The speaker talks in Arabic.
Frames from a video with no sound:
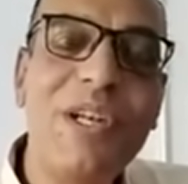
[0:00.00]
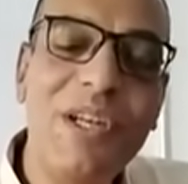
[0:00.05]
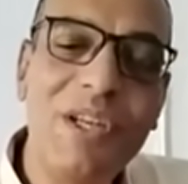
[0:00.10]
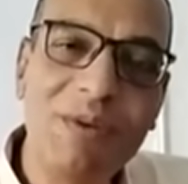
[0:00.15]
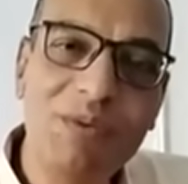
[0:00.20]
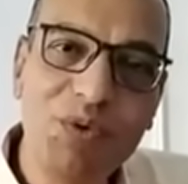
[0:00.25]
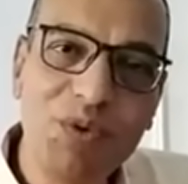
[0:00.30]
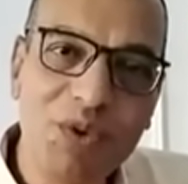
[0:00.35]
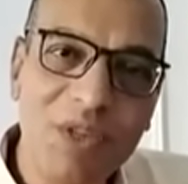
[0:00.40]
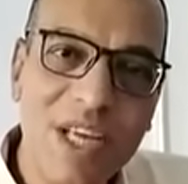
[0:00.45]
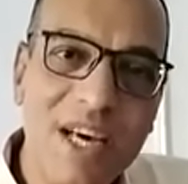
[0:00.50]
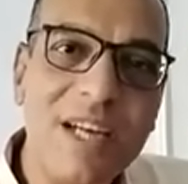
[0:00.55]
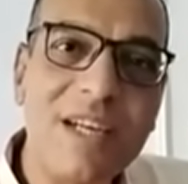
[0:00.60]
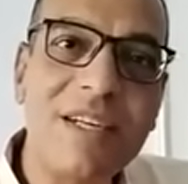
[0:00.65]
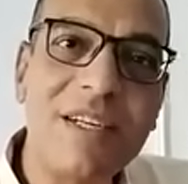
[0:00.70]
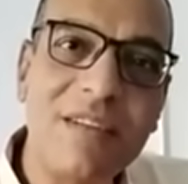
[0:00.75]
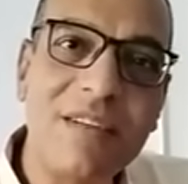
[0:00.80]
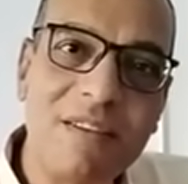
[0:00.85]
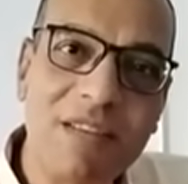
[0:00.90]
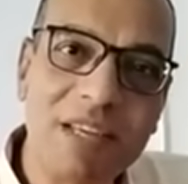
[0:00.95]
كل
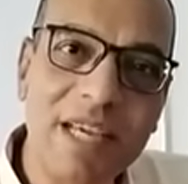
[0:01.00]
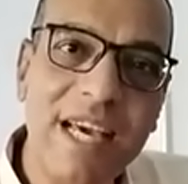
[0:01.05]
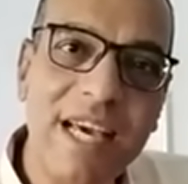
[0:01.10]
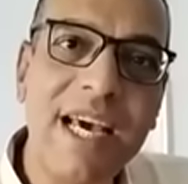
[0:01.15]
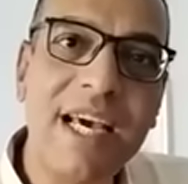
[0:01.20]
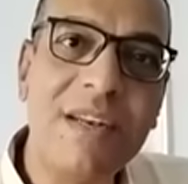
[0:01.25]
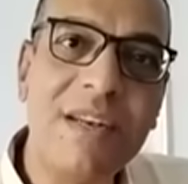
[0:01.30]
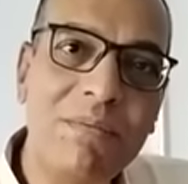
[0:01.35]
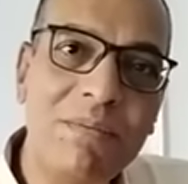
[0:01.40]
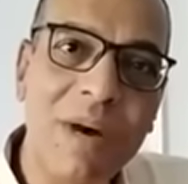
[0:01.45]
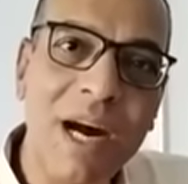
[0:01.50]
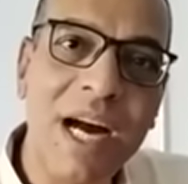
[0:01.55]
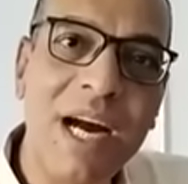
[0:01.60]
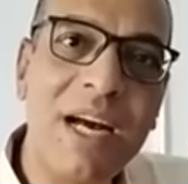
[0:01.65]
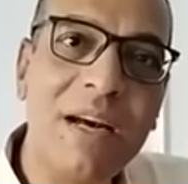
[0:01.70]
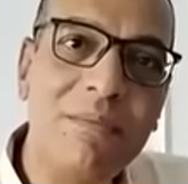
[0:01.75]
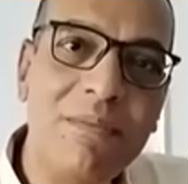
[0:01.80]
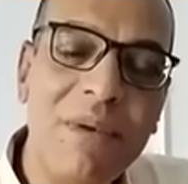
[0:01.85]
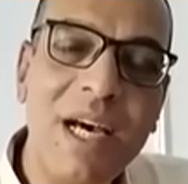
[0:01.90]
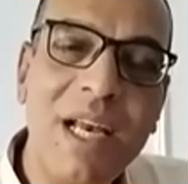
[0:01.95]
مدرس كان
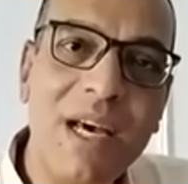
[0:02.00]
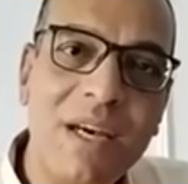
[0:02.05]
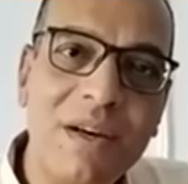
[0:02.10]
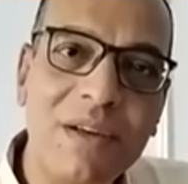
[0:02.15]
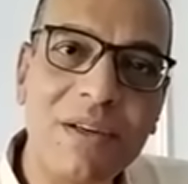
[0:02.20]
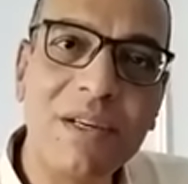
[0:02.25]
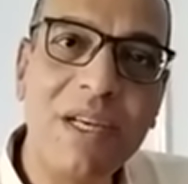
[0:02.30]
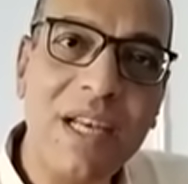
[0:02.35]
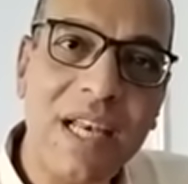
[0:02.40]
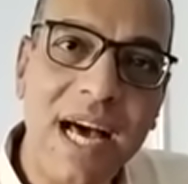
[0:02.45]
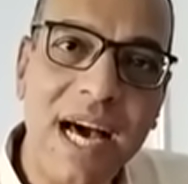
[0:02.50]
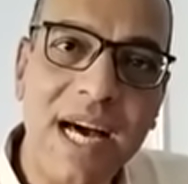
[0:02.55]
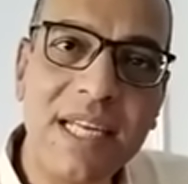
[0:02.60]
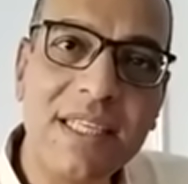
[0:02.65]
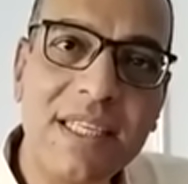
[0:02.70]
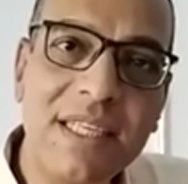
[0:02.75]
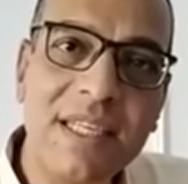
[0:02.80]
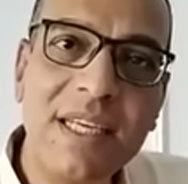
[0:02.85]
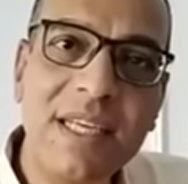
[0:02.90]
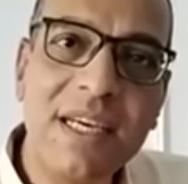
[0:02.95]
معاه ما لا
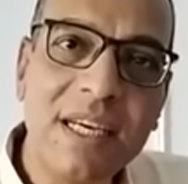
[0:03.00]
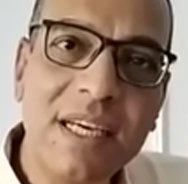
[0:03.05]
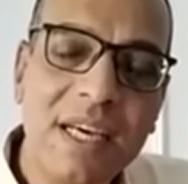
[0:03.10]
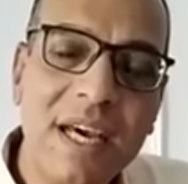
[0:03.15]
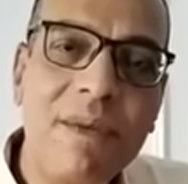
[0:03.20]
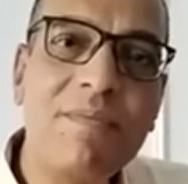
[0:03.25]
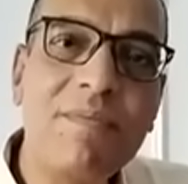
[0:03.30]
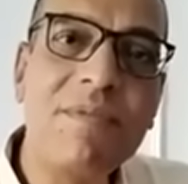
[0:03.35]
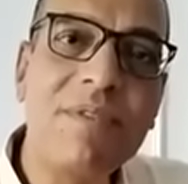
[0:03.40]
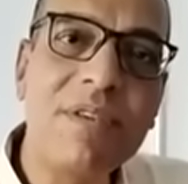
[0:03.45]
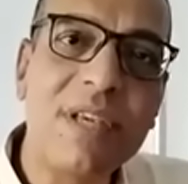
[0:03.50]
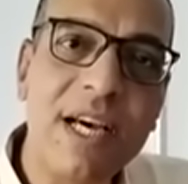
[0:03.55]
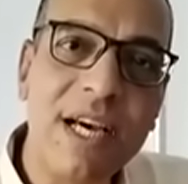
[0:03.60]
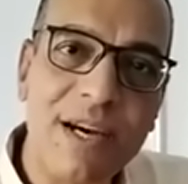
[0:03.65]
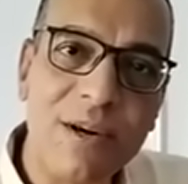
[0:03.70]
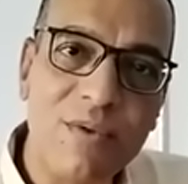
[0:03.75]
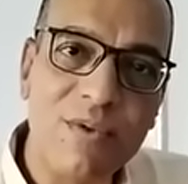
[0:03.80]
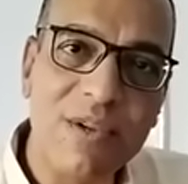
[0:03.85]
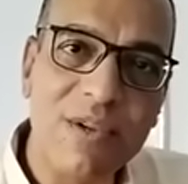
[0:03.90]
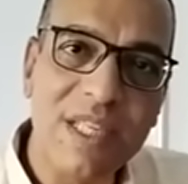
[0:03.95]
يقل عن
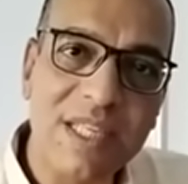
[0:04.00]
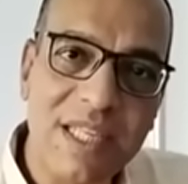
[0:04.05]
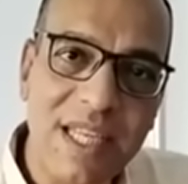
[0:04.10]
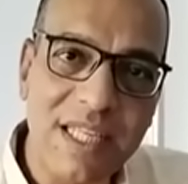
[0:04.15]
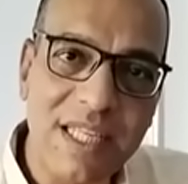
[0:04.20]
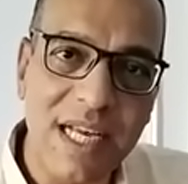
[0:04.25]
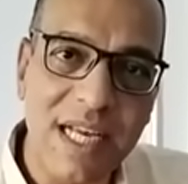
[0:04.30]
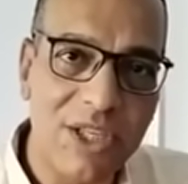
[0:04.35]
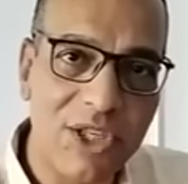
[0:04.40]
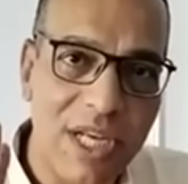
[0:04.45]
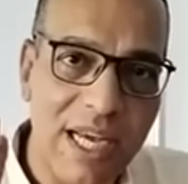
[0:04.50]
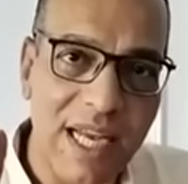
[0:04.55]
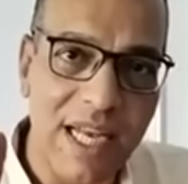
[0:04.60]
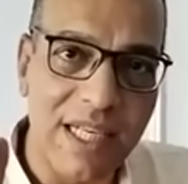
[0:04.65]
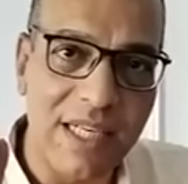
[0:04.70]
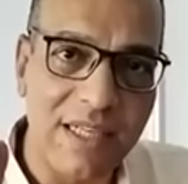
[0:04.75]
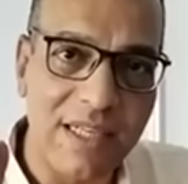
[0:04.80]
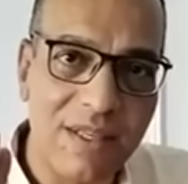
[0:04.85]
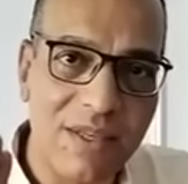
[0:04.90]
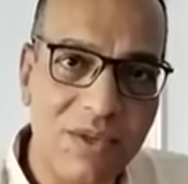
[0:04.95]
خمسة أو ستة تحتيه
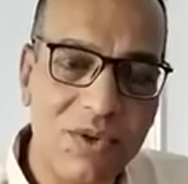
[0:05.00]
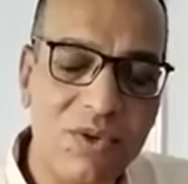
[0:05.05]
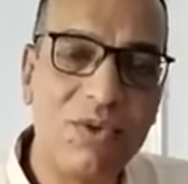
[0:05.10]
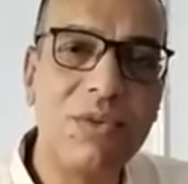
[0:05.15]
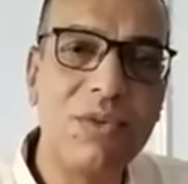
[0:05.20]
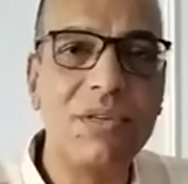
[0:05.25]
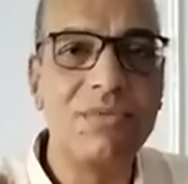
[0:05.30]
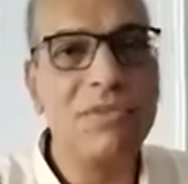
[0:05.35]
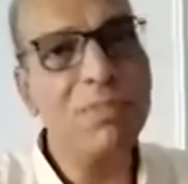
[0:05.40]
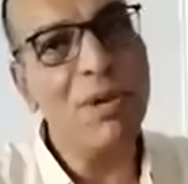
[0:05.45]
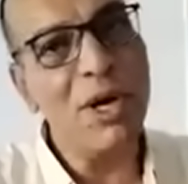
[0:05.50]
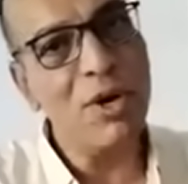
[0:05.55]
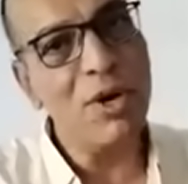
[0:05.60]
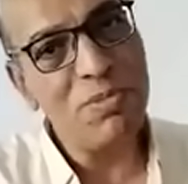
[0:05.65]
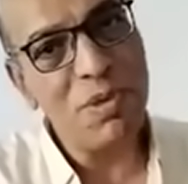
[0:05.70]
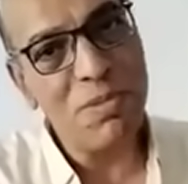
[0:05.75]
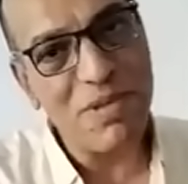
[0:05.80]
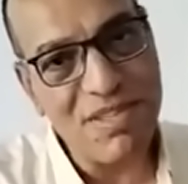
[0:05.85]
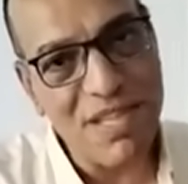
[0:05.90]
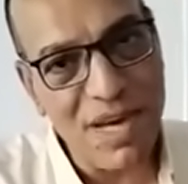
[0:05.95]
شغالين
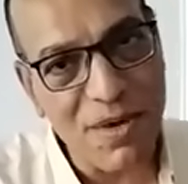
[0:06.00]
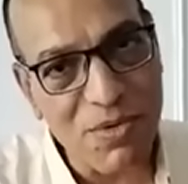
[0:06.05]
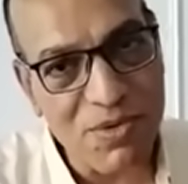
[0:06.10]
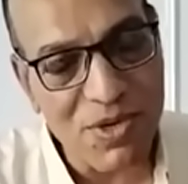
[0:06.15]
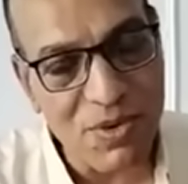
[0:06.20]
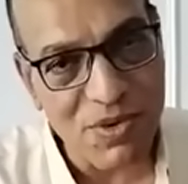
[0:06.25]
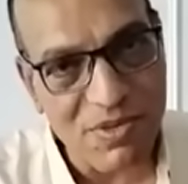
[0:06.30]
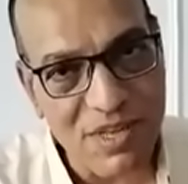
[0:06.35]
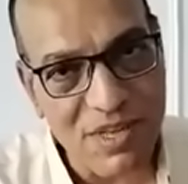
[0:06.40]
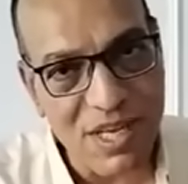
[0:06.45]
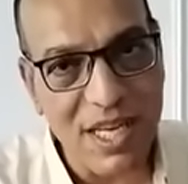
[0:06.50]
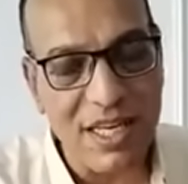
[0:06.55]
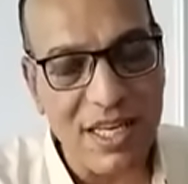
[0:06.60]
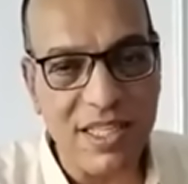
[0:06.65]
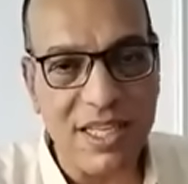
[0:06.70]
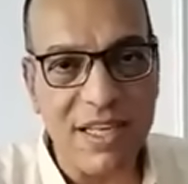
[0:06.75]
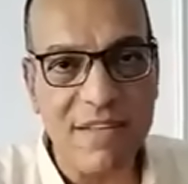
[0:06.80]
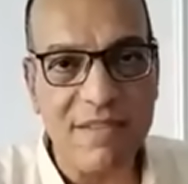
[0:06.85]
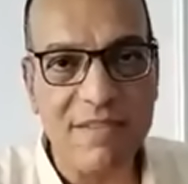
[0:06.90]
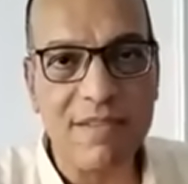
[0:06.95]
وفي معلومة بس عاوز
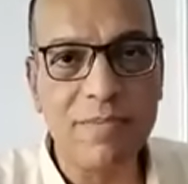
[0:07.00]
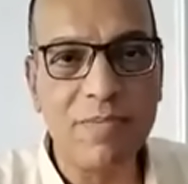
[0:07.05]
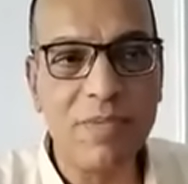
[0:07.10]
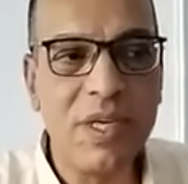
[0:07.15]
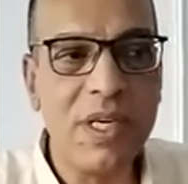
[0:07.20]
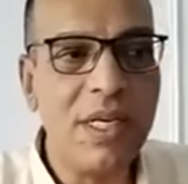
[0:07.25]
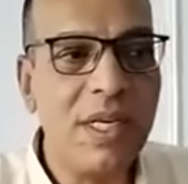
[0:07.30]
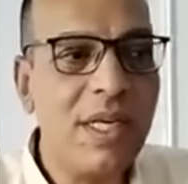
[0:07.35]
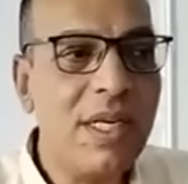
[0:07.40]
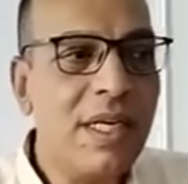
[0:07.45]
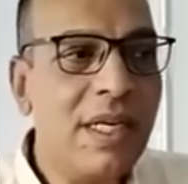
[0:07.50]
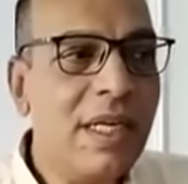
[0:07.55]
أوصلها للناس